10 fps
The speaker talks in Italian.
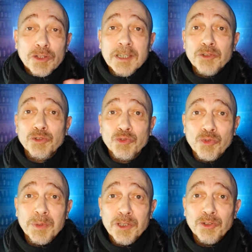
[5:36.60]
l'ho detto
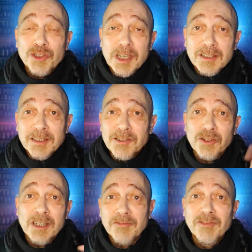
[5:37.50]
subito sia
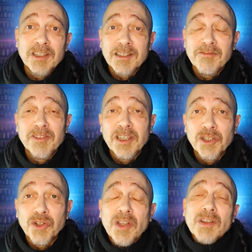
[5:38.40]
all'inizio che alla fine del
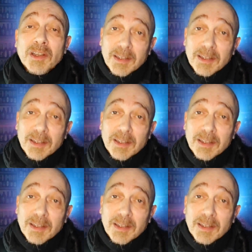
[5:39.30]
video,